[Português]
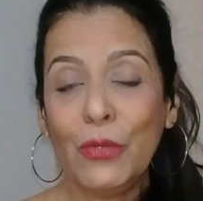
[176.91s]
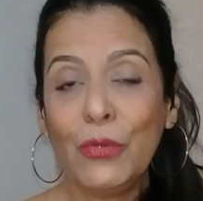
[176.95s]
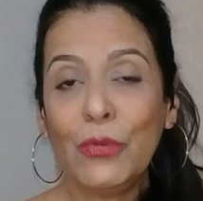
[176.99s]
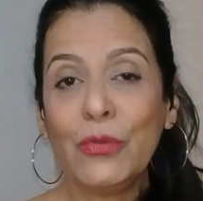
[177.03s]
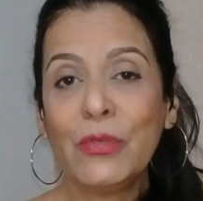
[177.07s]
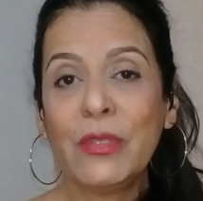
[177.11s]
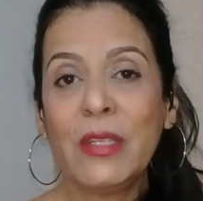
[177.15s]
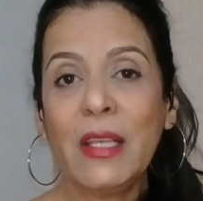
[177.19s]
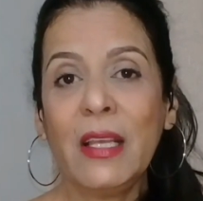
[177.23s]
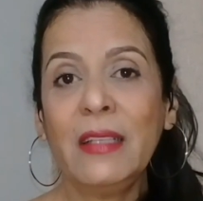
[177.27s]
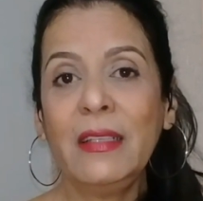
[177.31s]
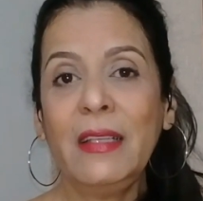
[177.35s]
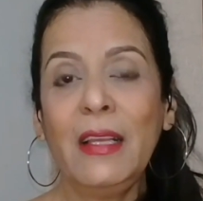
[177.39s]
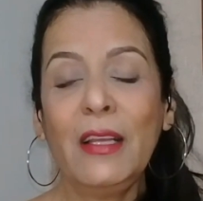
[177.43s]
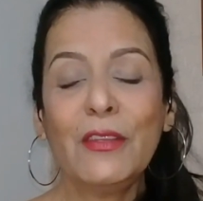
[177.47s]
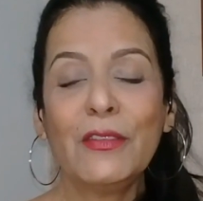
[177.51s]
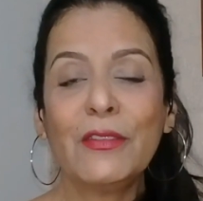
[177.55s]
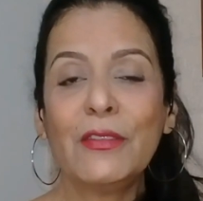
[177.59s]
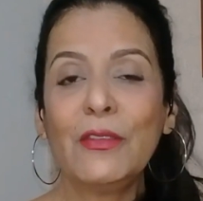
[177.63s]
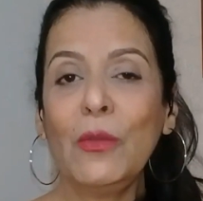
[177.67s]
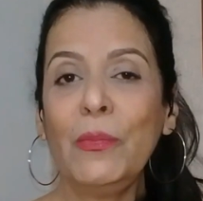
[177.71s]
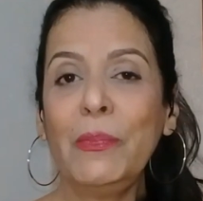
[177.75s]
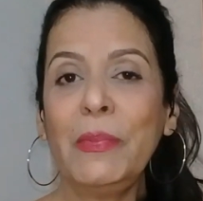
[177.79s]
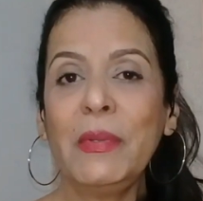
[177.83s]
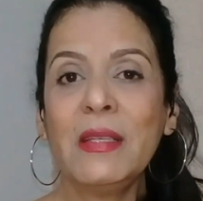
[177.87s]
os herdeiros
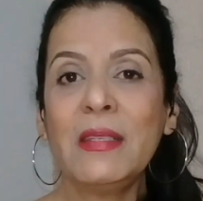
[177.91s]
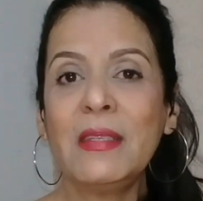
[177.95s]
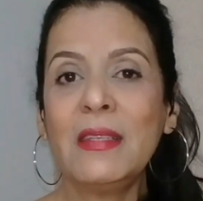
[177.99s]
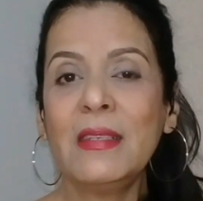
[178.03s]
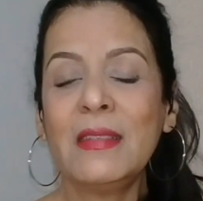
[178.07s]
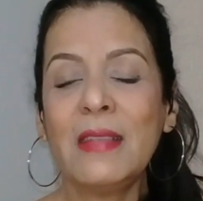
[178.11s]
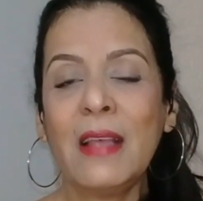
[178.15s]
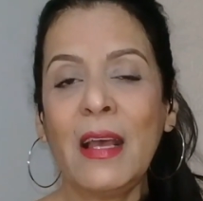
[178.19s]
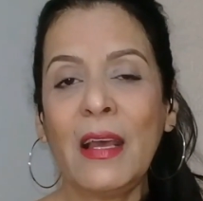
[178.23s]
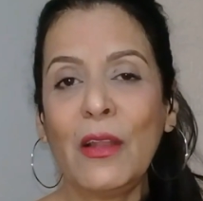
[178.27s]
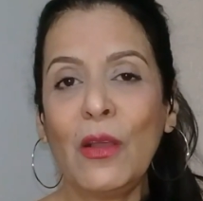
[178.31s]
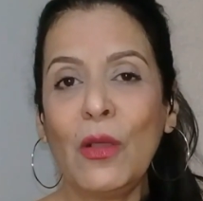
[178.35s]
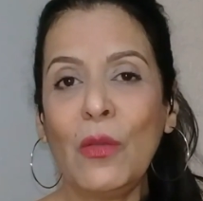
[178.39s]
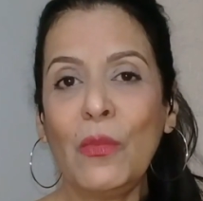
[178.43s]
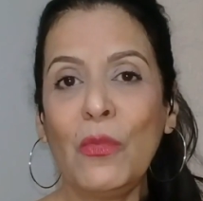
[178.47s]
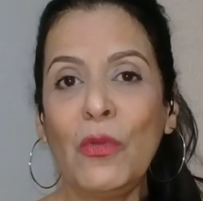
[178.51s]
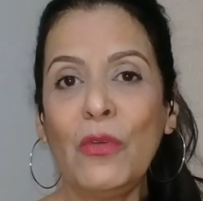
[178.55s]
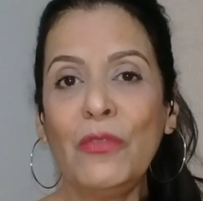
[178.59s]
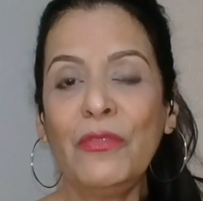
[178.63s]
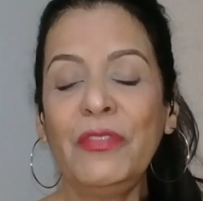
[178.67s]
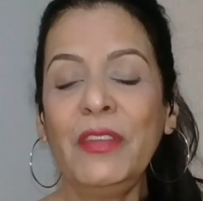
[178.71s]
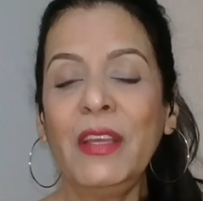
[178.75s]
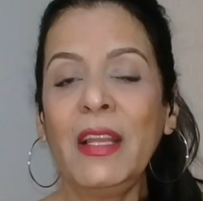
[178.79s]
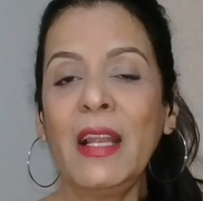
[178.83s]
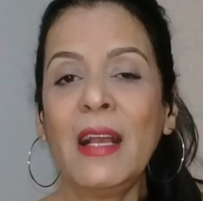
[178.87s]
não precisarão
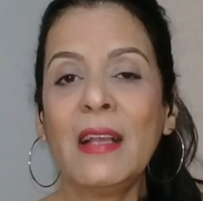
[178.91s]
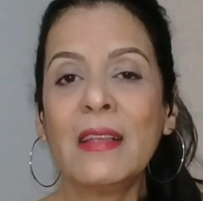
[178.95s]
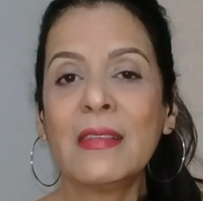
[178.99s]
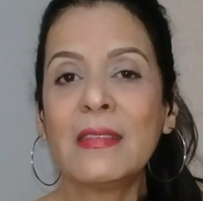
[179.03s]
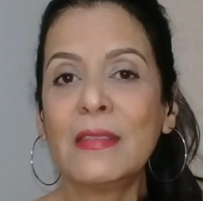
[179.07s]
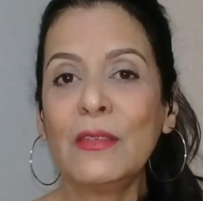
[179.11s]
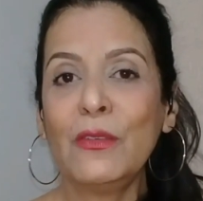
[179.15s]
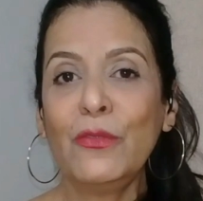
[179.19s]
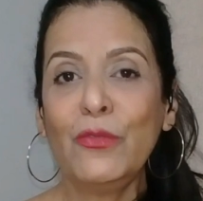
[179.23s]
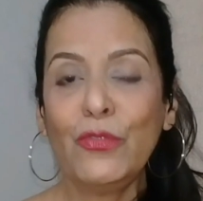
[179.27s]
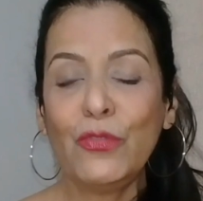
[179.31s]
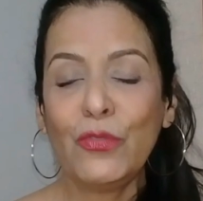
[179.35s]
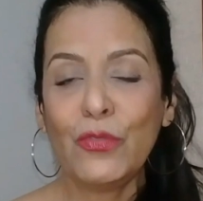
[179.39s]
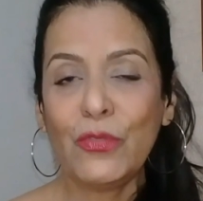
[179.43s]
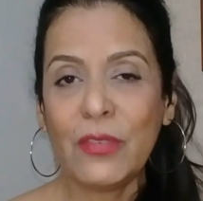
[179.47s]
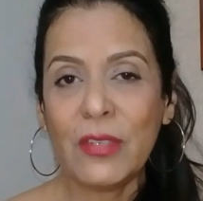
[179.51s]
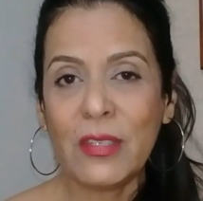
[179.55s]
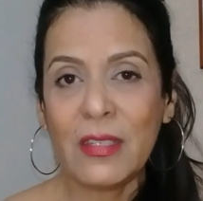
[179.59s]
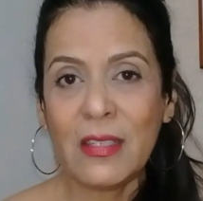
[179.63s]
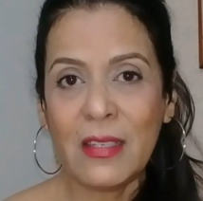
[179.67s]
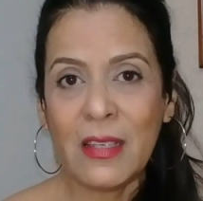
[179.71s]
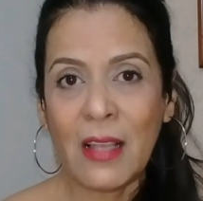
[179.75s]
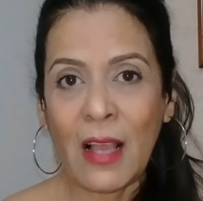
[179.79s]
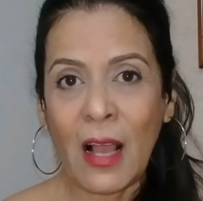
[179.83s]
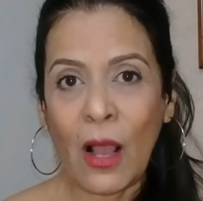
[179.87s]
mover a ação
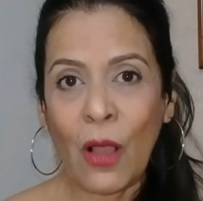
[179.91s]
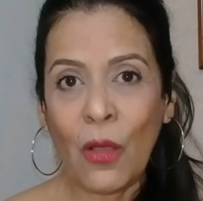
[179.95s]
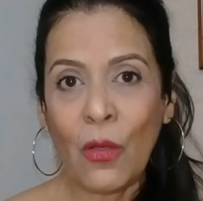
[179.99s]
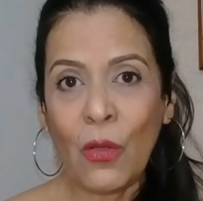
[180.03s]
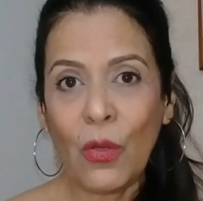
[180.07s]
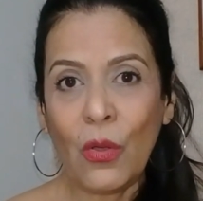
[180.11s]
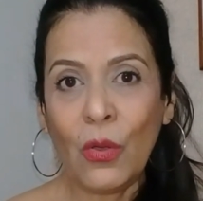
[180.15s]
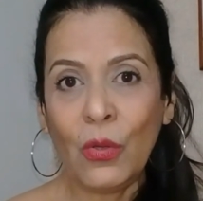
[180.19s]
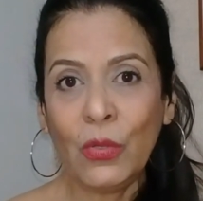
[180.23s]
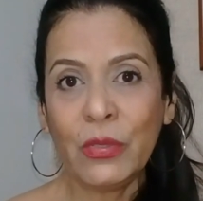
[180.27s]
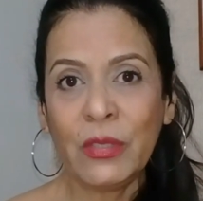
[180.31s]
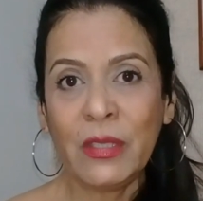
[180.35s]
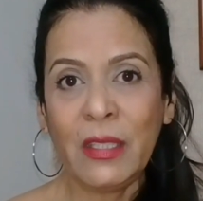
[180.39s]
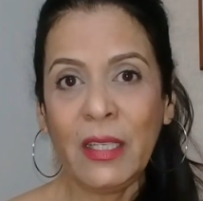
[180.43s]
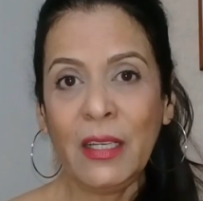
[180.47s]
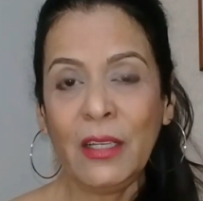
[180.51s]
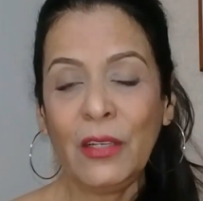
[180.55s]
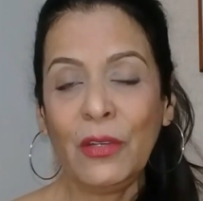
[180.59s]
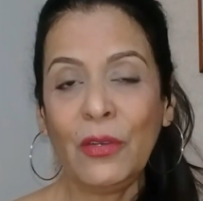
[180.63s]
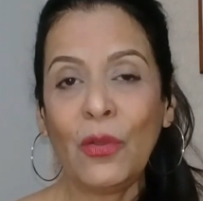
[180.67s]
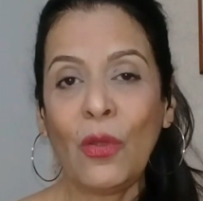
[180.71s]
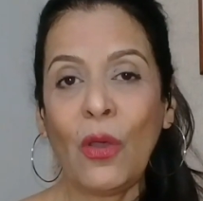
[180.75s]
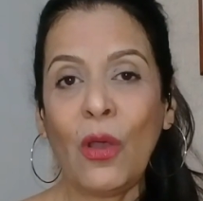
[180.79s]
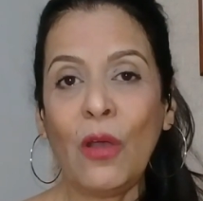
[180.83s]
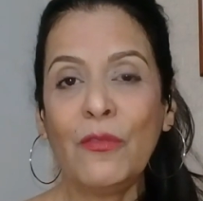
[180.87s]
judicial ou ter
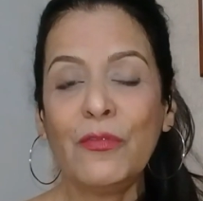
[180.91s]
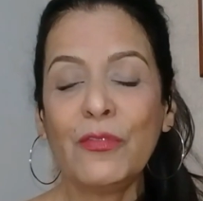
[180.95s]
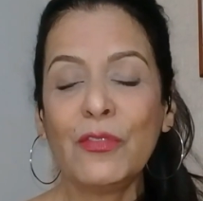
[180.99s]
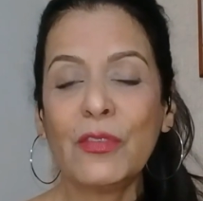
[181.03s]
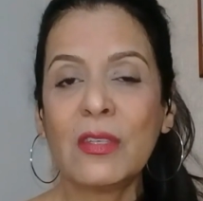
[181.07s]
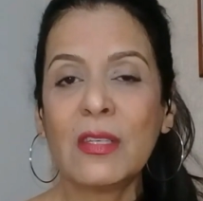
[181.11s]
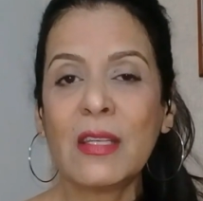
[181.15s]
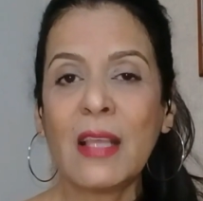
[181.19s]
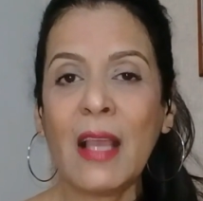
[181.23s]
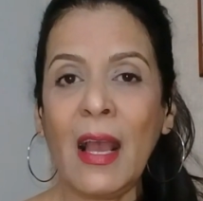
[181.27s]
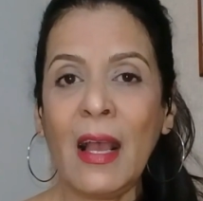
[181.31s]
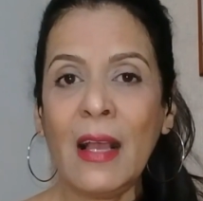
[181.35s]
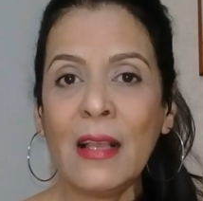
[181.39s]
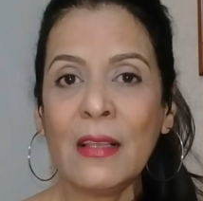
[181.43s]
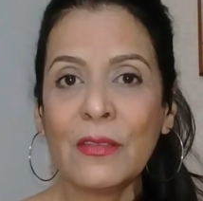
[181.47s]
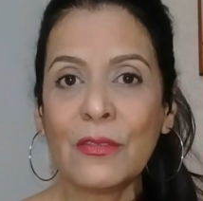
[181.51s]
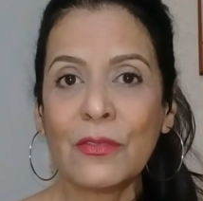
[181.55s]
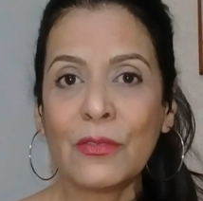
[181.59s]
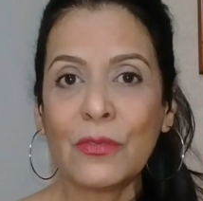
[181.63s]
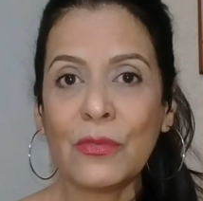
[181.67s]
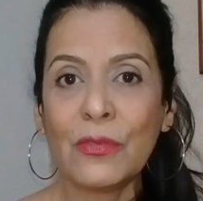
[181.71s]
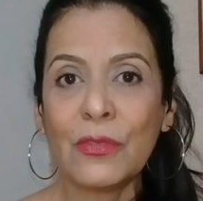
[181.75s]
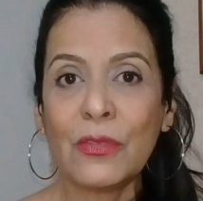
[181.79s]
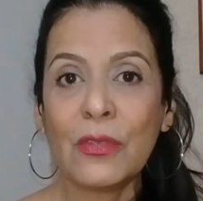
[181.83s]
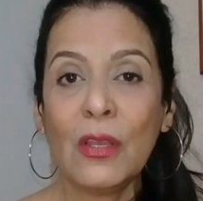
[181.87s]
novos
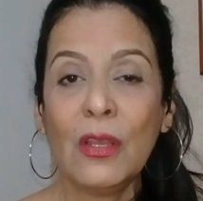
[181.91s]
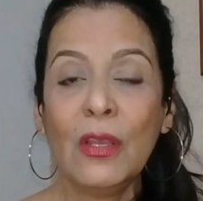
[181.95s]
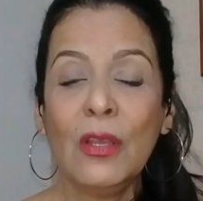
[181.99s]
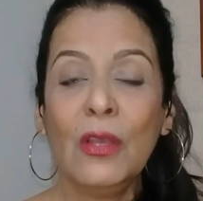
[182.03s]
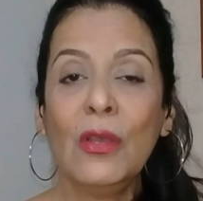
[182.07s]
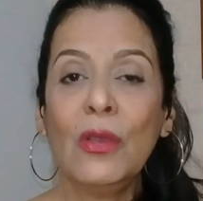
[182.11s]
gastos